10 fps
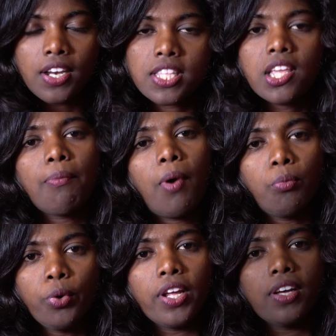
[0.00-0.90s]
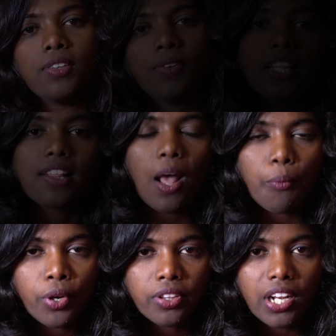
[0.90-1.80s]
நிச்சயமா முடியாது இந்த
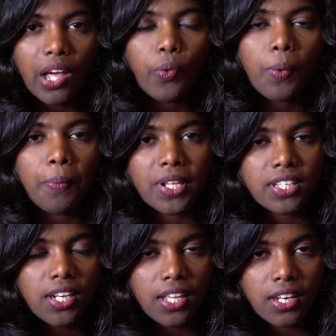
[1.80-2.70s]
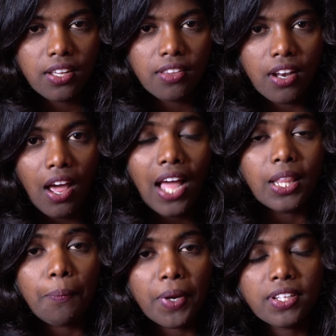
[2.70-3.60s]
சமூகத்தில் ஒரு பிரச்சனை இருக்குதுன்னா
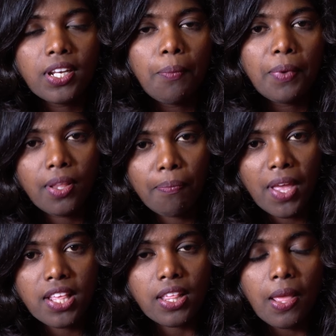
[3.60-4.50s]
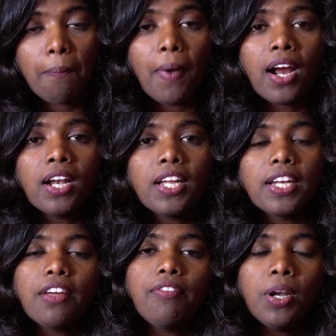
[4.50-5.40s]
அந்த பிரச்சனையை பற்றி பேசி
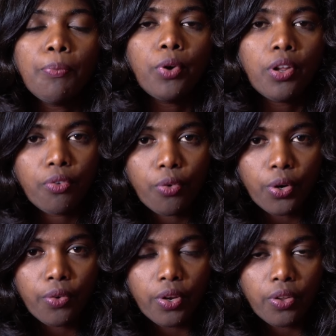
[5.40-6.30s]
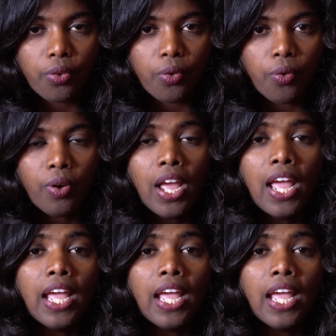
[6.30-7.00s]
மக்கள்கிட்ட விழிப்புணர்வு கொண்டு வர்றதுக்கும்